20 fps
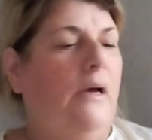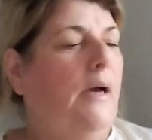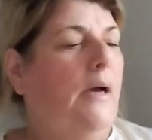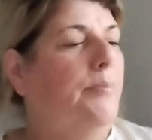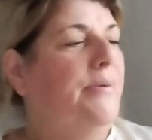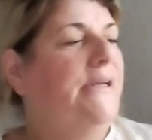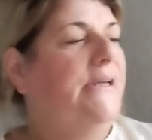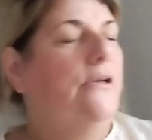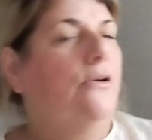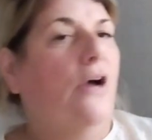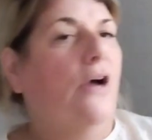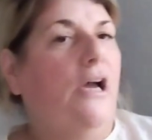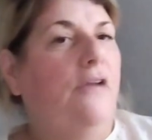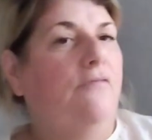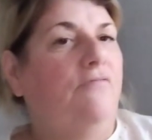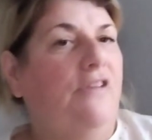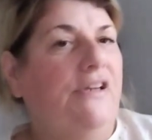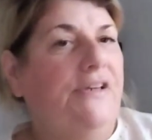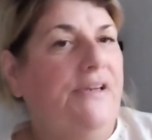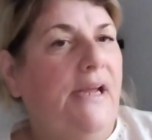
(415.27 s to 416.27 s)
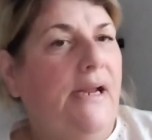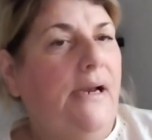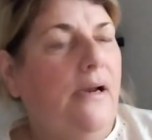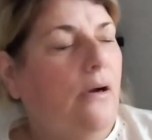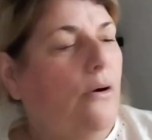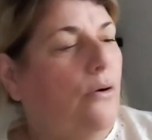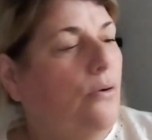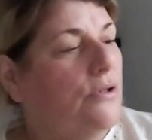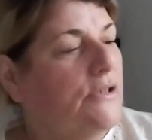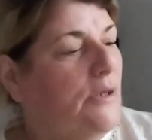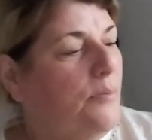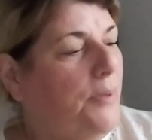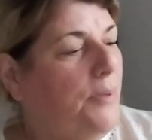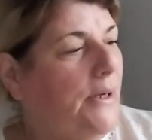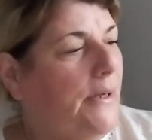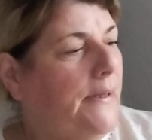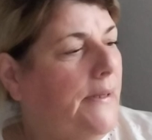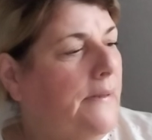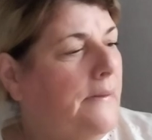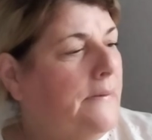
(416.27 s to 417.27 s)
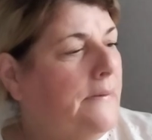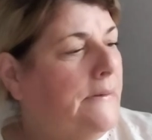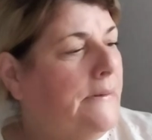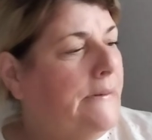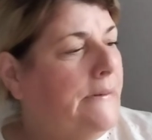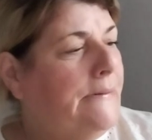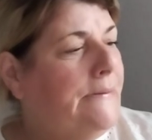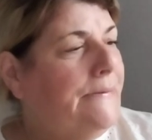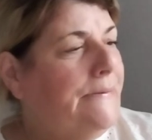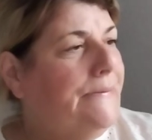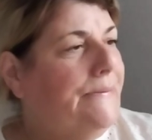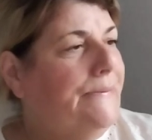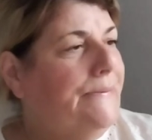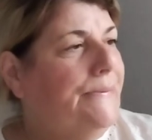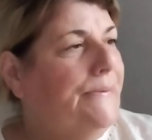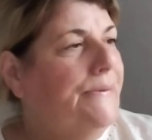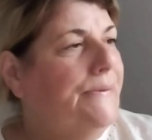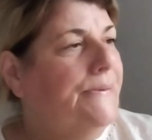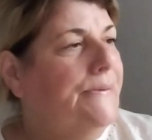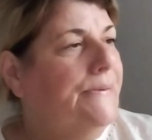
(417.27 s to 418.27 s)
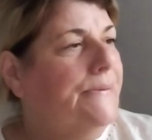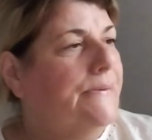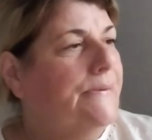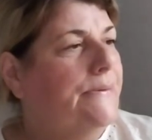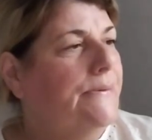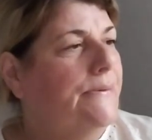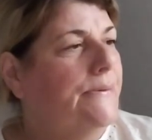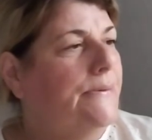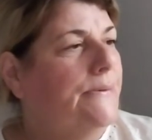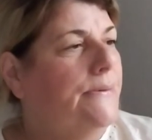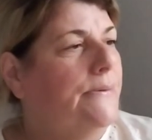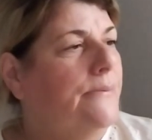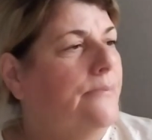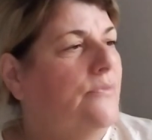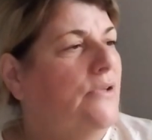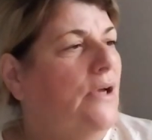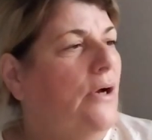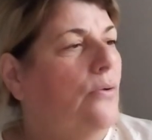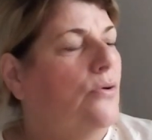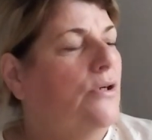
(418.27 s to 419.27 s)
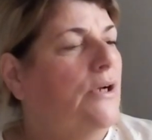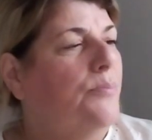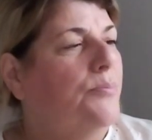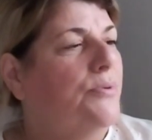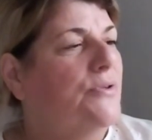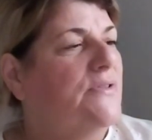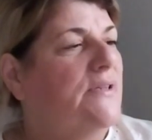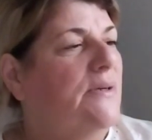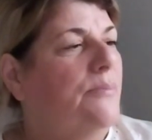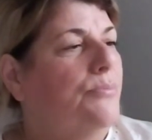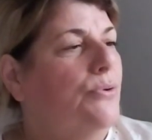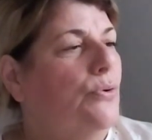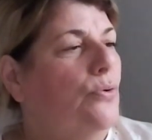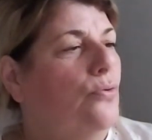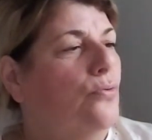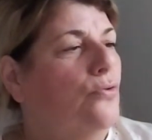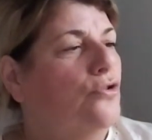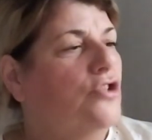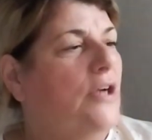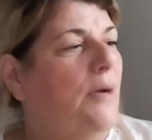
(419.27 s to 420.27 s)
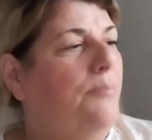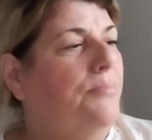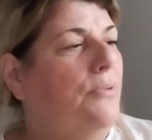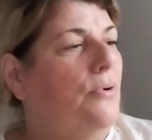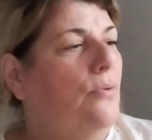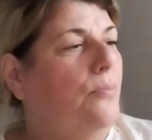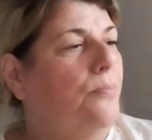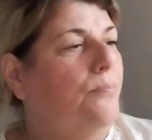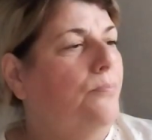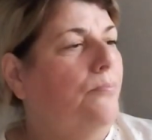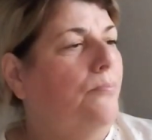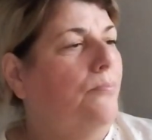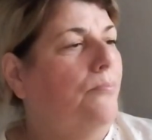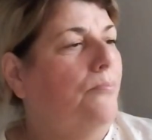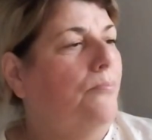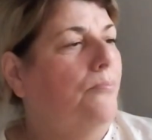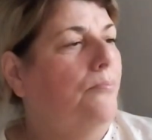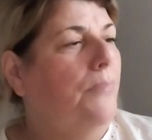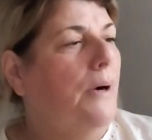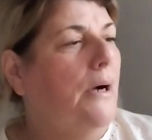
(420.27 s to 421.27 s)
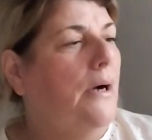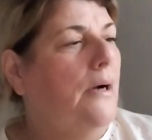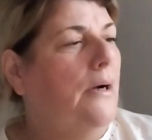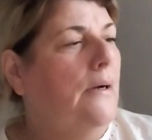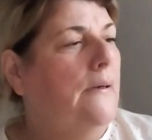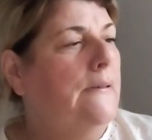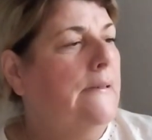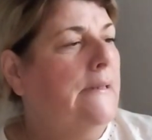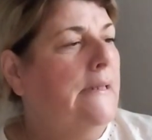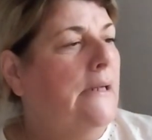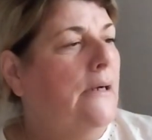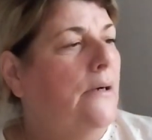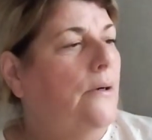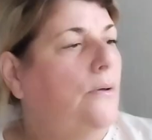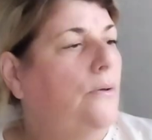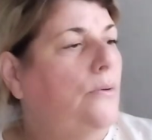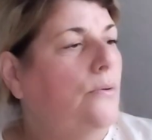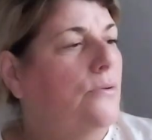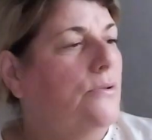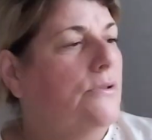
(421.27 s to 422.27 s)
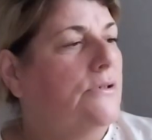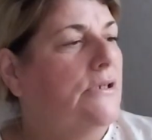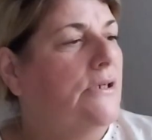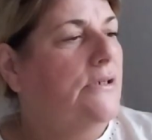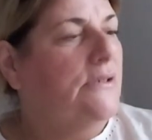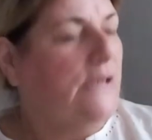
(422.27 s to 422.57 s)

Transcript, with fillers: habe ich hier noch ein Vanell auch dabei und äh, ja, 100% biologisch abbaubar. Und